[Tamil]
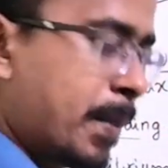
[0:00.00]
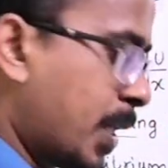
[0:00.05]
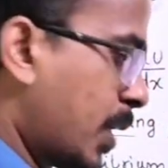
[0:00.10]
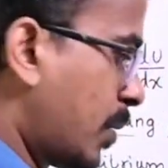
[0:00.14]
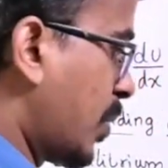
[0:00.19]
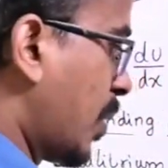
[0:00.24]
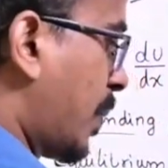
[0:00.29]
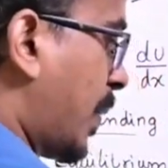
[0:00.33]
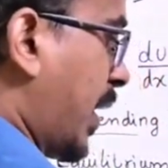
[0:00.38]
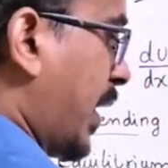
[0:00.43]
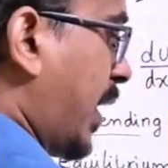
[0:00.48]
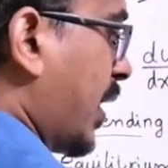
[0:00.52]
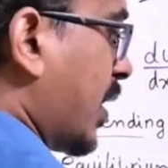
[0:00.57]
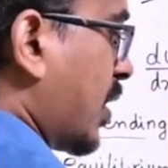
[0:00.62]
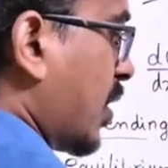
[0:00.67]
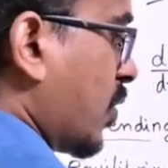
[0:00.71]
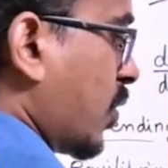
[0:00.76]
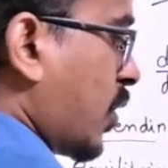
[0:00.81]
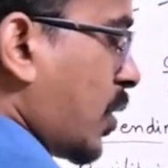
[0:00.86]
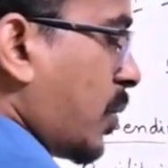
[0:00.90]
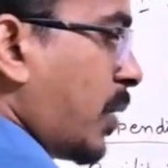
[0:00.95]
திரும்ப பழைய
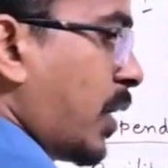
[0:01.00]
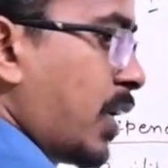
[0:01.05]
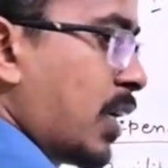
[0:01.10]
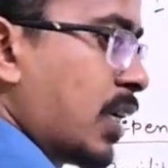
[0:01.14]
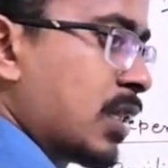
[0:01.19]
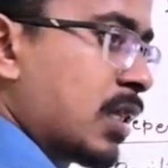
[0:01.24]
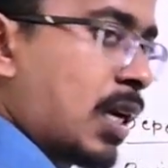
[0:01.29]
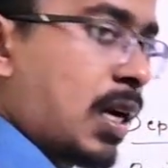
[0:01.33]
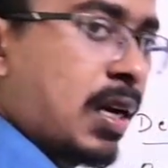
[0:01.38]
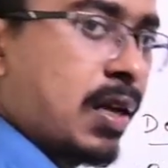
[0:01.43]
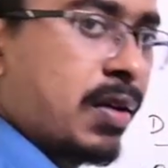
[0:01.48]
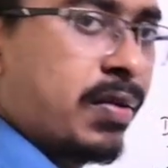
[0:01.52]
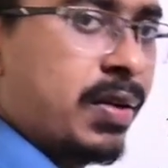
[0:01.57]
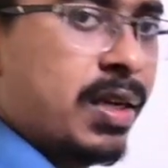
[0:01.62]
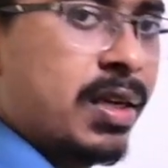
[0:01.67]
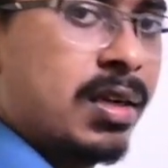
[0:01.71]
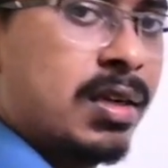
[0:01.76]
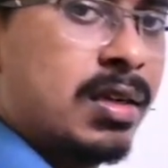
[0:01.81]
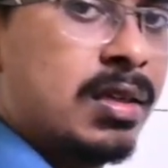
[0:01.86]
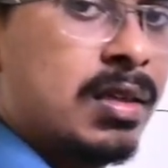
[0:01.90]
இடத்துக்கு வருமா என்ன தானாகவே